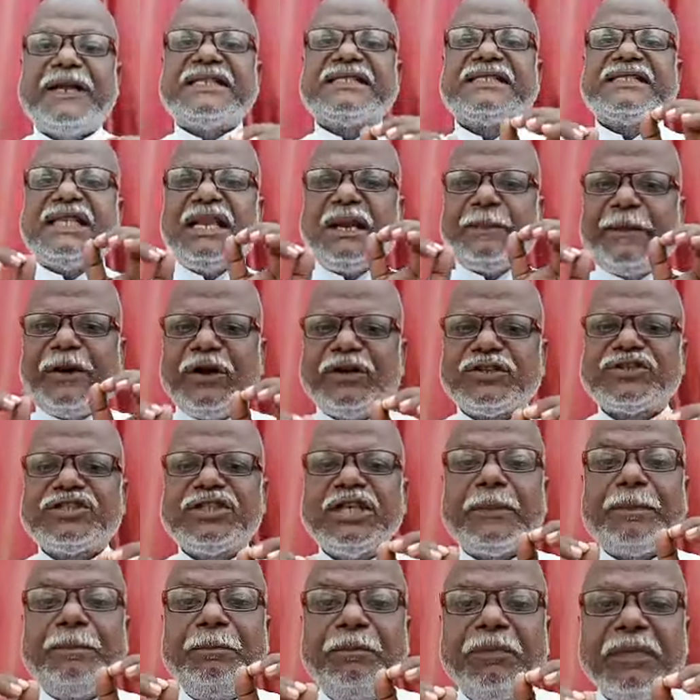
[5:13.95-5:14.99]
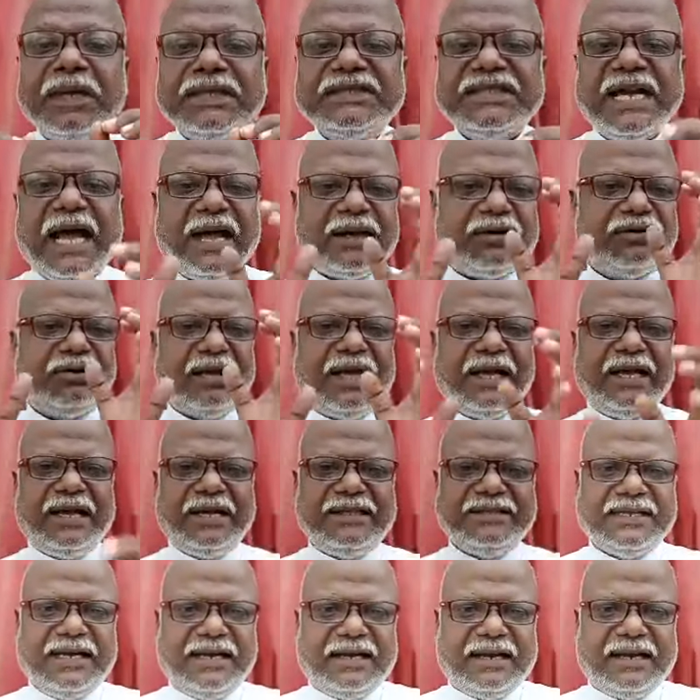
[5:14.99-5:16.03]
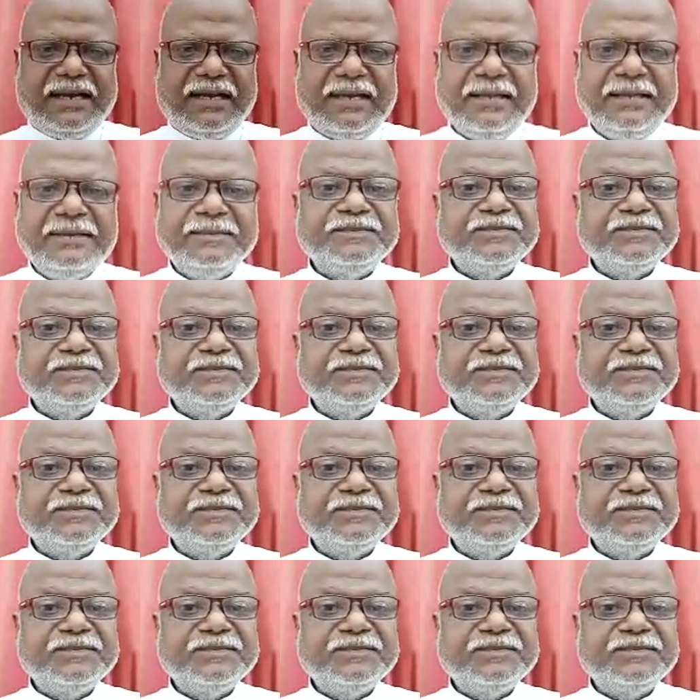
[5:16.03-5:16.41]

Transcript: पे सिर्फ और सिर्फ मजाक उड़ाया जा रहा है